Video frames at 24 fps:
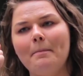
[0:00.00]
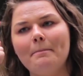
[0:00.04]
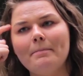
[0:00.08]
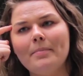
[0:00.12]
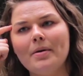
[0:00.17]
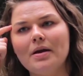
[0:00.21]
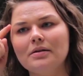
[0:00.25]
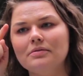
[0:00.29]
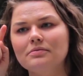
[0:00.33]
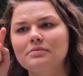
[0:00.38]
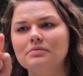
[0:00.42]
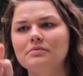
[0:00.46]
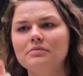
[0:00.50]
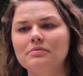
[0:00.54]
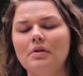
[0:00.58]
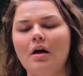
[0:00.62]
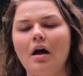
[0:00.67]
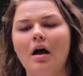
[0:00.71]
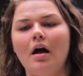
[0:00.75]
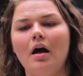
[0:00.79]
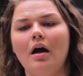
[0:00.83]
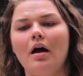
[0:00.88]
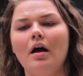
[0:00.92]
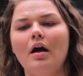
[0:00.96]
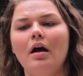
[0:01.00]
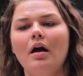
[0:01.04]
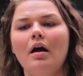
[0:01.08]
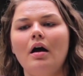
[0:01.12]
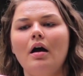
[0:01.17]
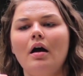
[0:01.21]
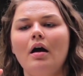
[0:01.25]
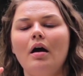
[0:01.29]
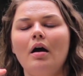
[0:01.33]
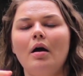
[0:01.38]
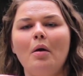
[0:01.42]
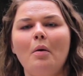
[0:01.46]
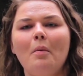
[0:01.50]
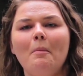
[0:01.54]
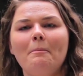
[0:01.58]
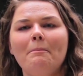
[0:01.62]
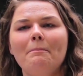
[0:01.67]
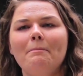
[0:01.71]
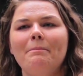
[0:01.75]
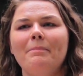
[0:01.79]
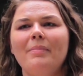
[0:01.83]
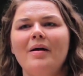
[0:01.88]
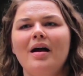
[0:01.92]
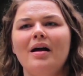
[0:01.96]
pensar sobre esse
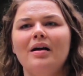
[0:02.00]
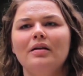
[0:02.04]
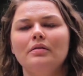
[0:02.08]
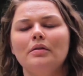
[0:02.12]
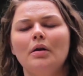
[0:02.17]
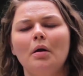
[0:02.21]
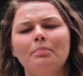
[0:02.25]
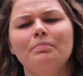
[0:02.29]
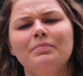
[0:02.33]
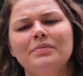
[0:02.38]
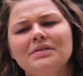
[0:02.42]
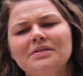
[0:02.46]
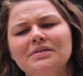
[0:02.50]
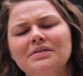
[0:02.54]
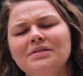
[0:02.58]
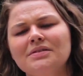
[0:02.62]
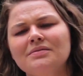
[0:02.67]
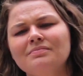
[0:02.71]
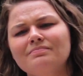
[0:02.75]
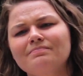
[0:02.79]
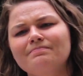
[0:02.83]
estereótipo padrão.